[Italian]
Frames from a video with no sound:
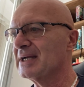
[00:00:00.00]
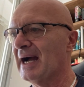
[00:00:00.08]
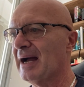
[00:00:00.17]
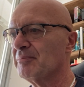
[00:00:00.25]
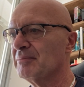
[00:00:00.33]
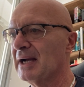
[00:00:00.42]

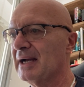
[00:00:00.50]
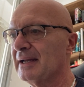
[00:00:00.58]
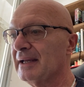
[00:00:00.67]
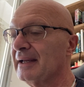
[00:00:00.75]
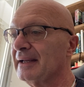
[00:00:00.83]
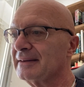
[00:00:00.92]
gamma,
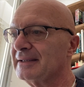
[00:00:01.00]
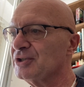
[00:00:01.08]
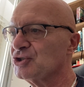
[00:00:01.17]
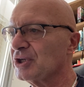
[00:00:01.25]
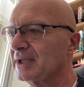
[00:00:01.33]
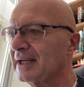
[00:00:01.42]
eh, eh,
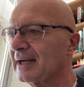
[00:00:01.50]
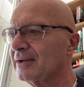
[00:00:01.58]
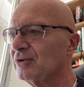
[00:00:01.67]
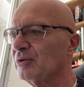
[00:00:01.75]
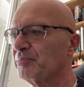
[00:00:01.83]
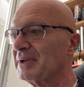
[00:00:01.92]
ti
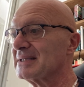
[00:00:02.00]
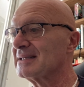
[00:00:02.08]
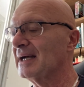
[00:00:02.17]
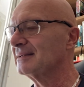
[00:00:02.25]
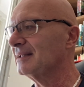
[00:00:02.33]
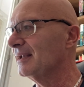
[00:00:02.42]
generano,
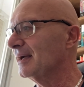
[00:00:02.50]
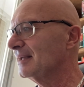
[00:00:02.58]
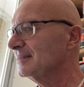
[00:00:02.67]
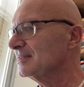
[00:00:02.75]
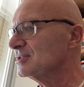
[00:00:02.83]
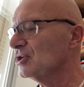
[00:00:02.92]
pensate alle
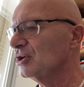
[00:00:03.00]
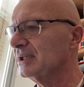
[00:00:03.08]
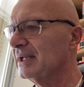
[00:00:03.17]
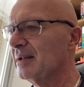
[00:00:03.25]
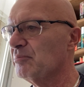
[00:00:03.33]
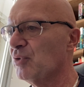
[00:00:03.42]
radiazioni
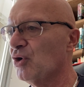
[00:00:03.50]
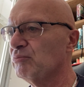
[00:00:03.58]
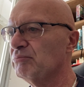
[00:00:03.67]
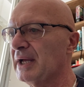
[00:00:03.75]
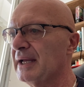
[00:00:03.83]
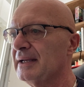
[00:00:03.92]
delle
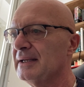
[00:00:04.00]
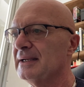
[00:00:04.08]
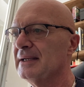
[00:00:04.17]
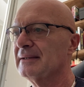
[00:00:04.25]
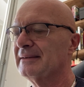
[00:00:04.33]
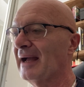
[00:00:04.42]
bombe
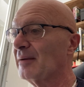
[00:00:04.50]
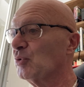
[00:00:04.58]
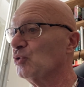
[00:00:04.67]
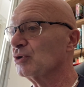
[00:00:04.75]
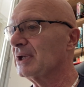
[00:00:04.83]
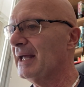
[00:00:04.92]

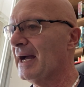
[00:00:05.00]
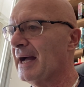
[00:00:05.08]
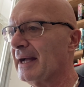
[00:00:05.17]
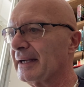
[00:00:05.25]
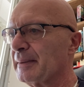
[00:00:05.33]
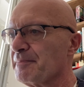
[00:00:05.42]

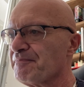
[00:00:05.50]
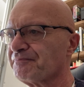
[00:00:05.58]
termonucleari.